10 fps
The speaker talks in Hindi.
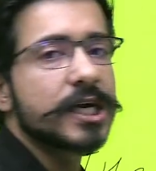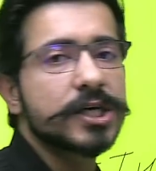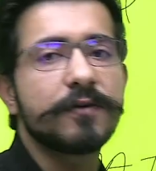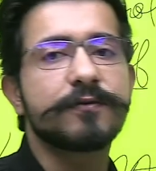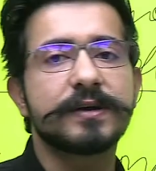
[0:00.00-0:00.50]

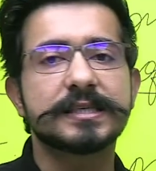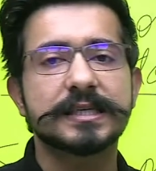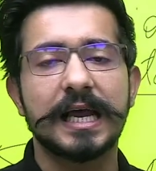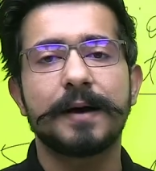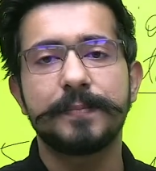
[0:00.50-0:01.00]
कट ऑफ
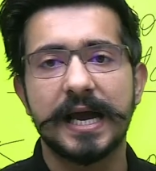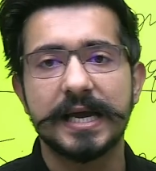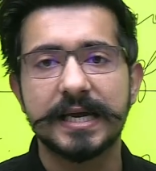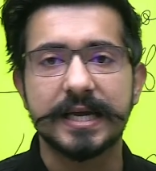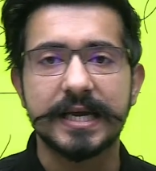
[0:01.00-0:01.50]
किस स्लैब में
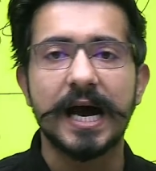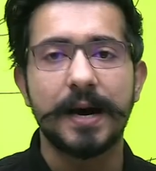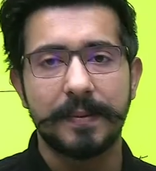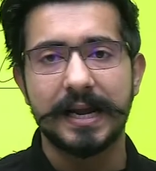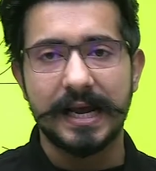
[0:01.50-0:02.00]
आएगी क्या
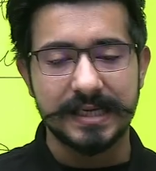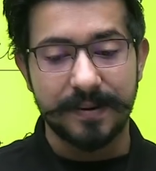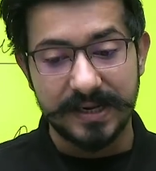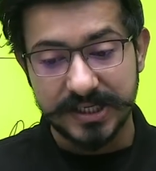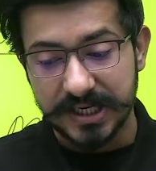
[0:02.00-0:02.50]
हमारा
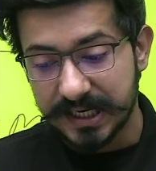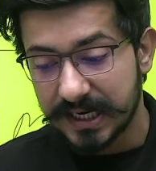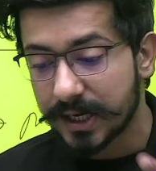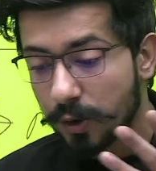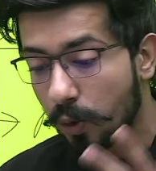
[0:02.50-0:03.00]
एग्जामिनेशन
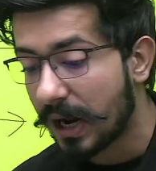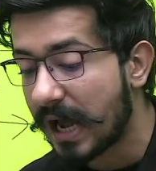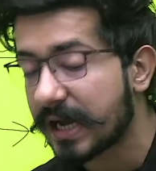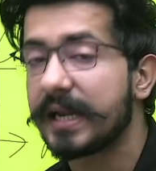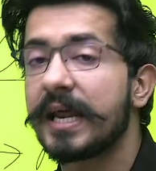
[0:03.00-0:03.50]
क्लियर हो रहा
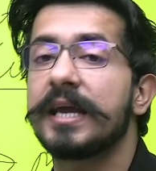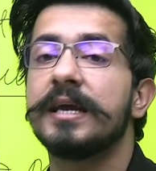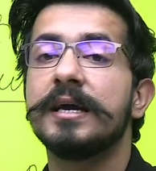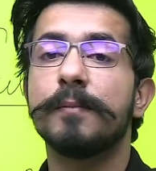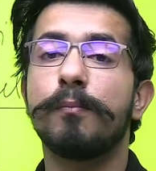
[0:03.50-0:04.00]
है कि नहीं
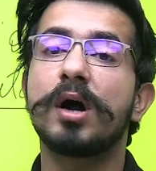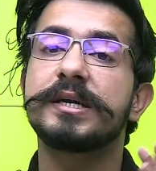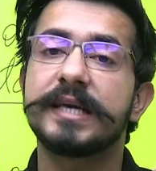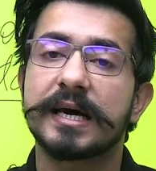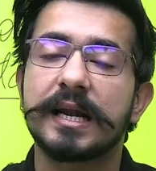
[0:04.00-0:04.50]

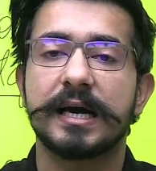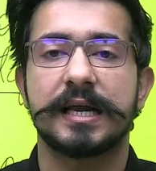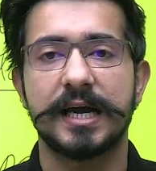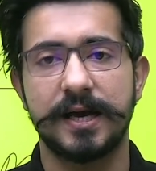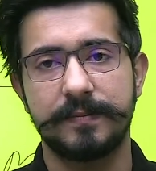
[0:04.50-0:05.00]
बहुत डर लग
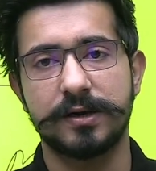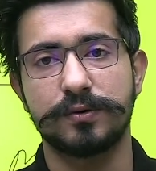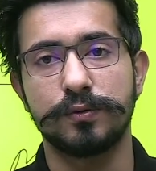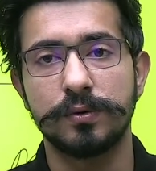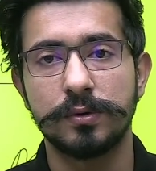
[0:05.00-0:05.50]
रहा है हमारे को